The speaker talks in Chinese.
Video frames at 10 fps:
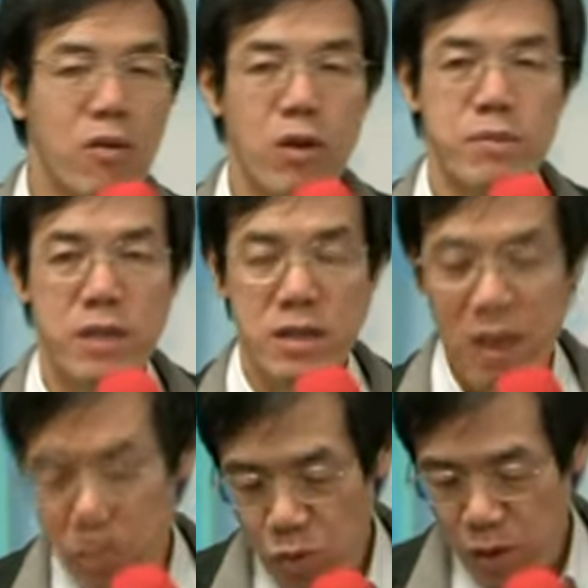我们的
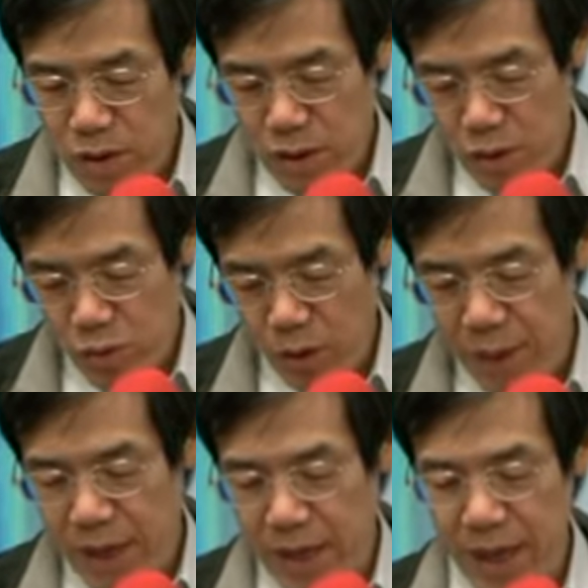承诺是随
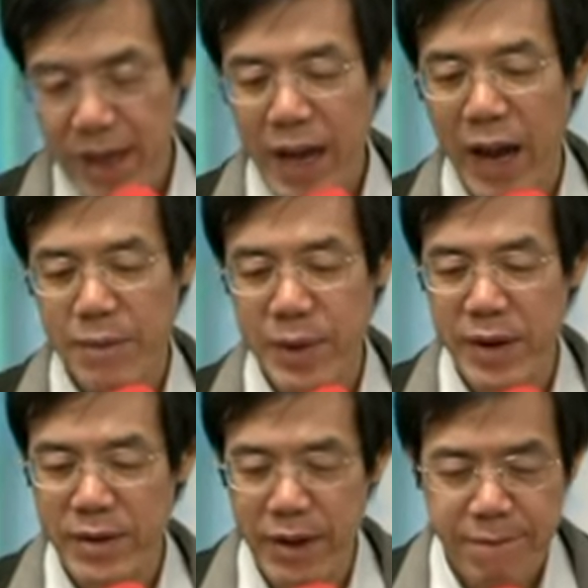便可以改
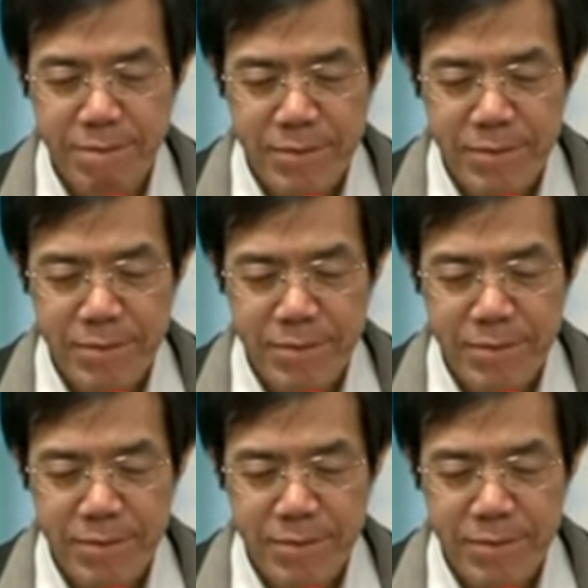变的。